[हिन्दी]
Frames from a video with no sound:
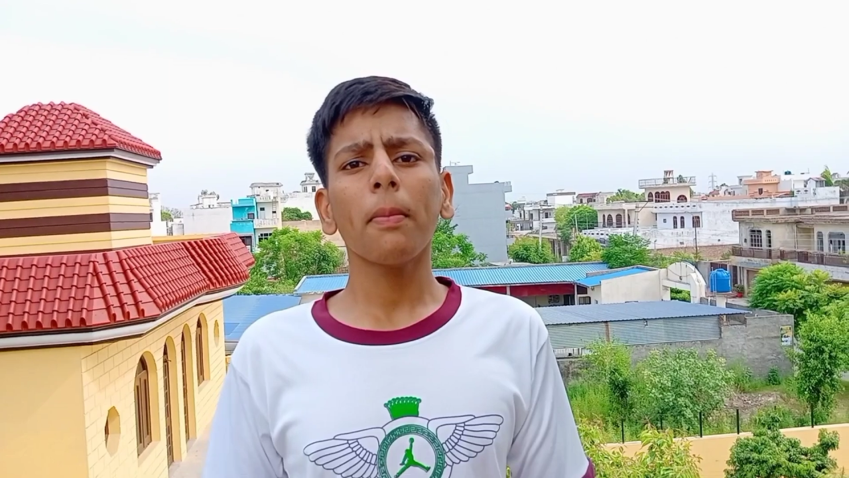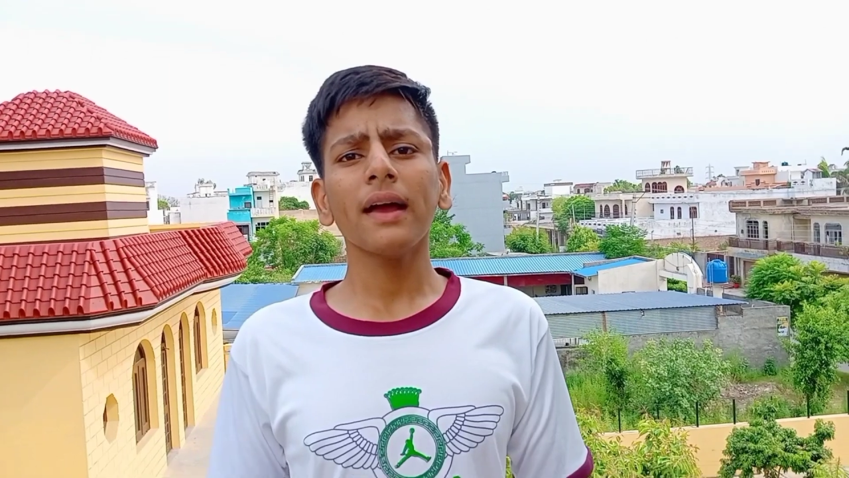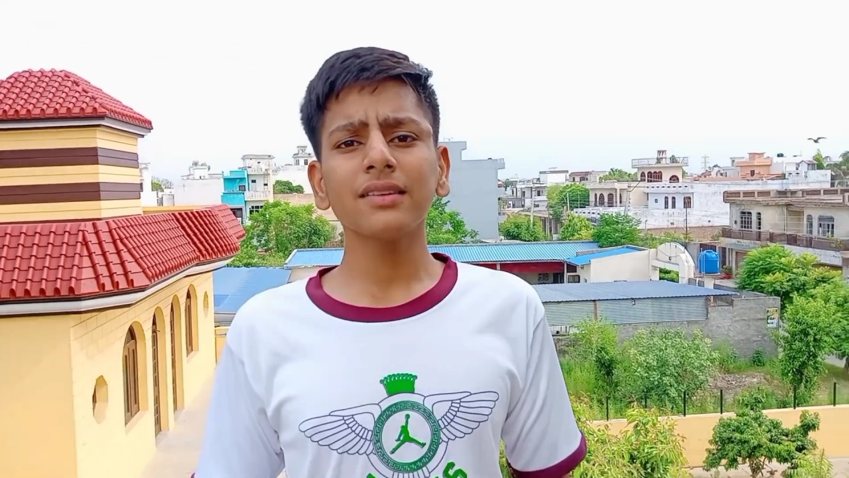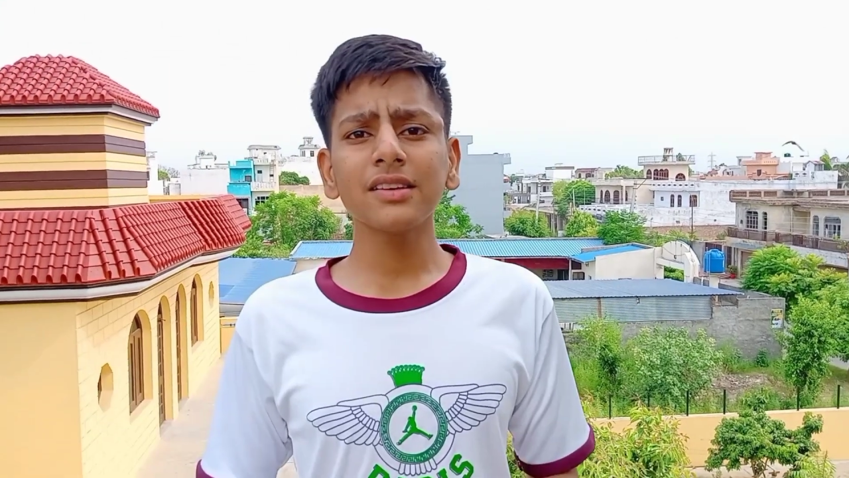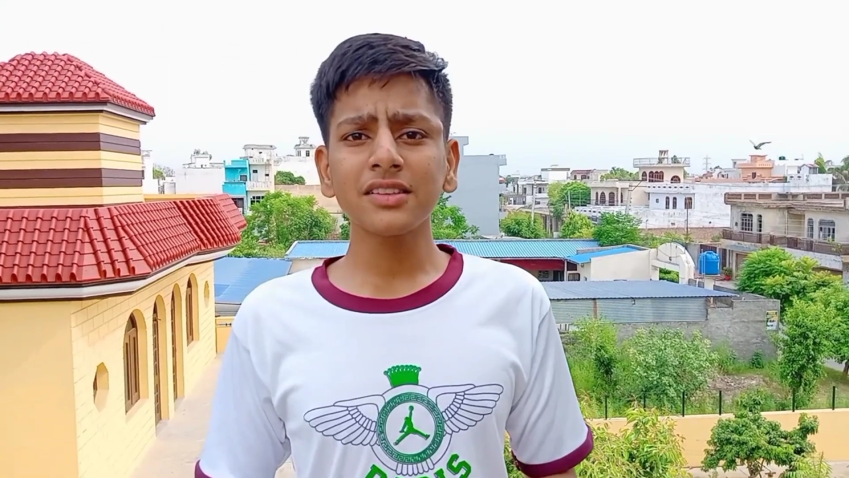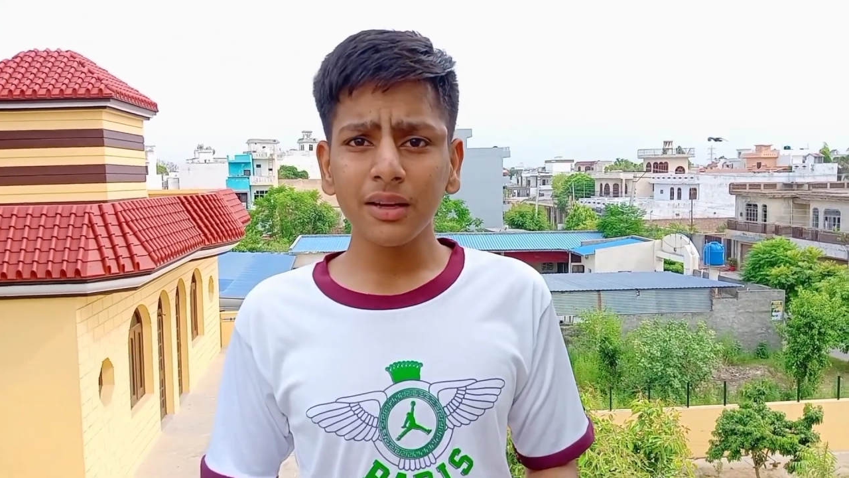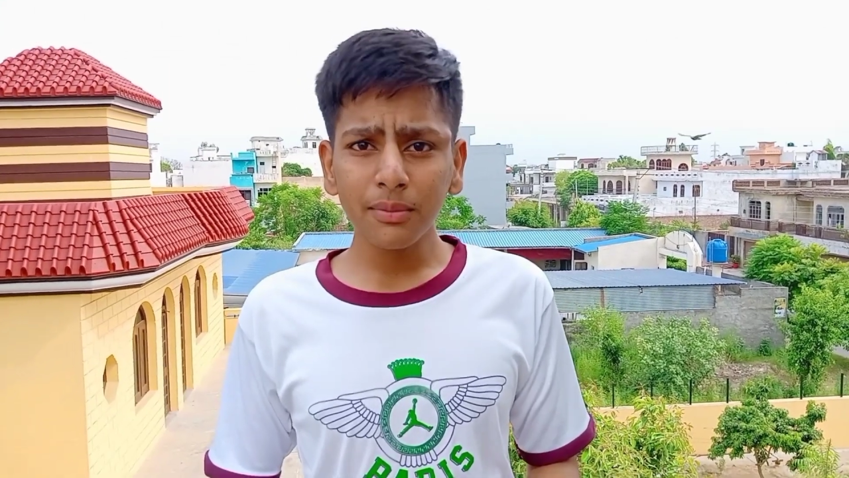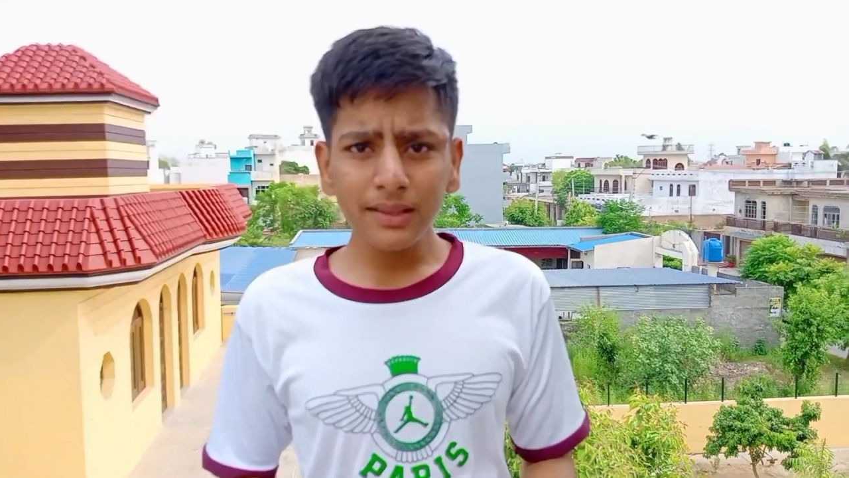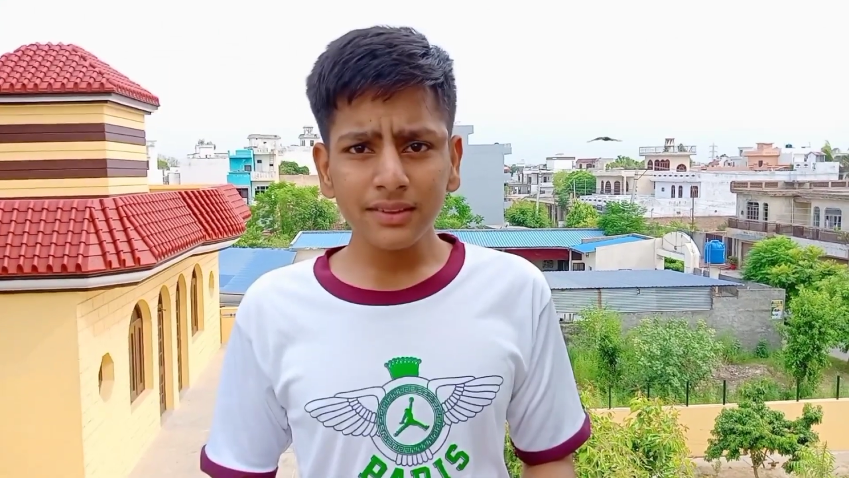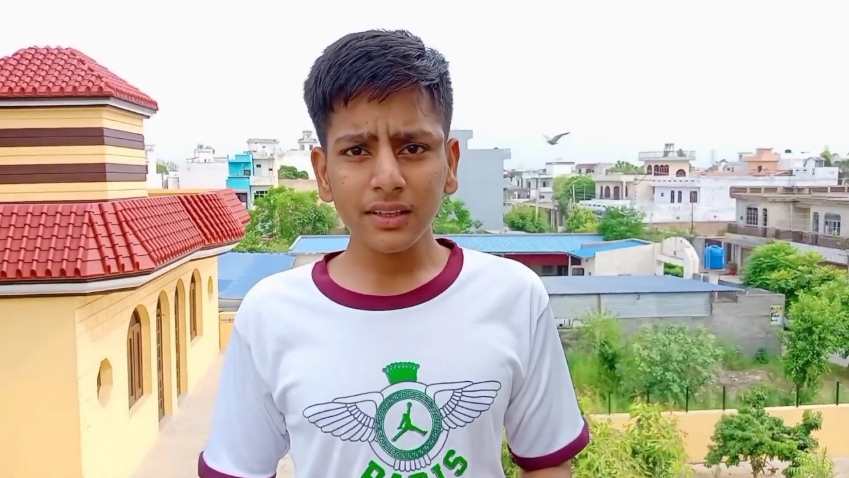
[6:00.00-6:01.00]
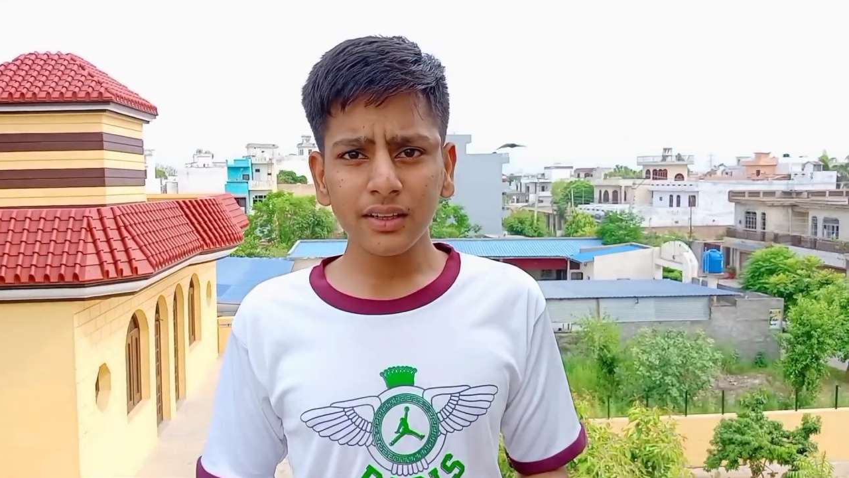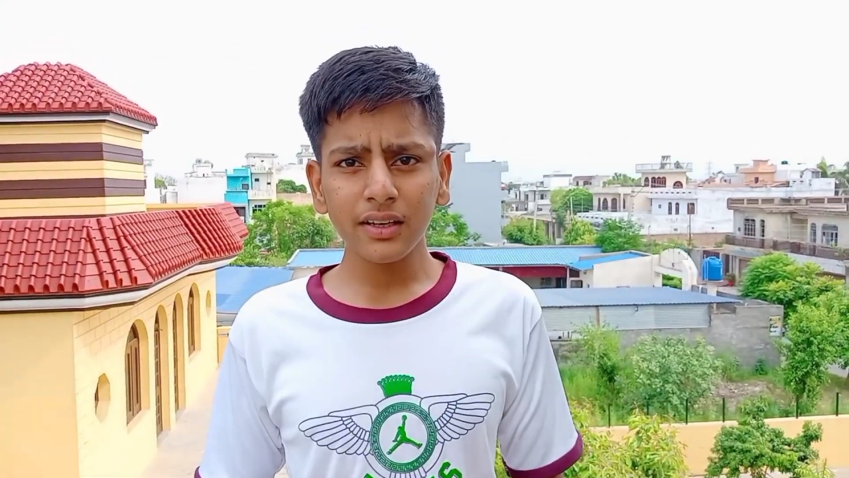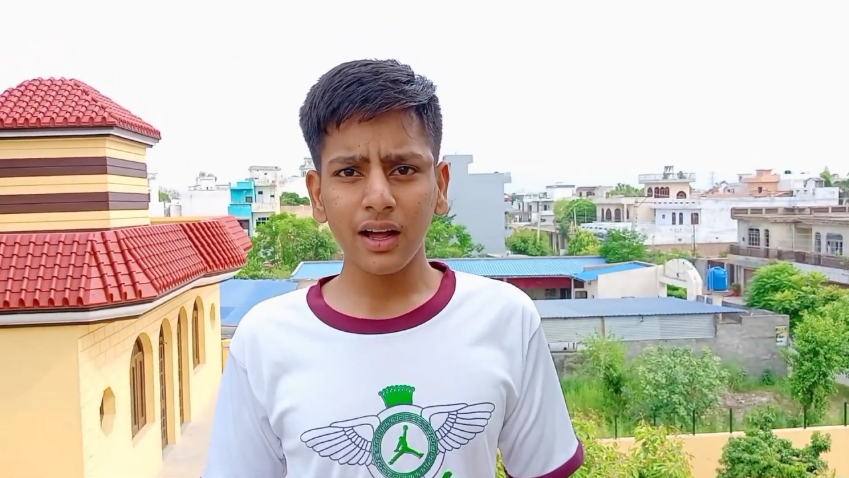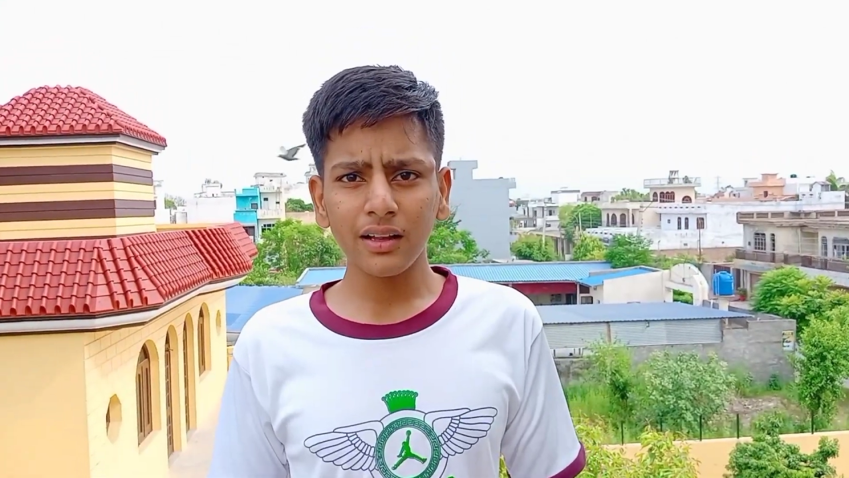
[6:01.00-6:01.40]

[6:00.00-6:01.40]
सो आप ऐसे स्टेबलाइज करके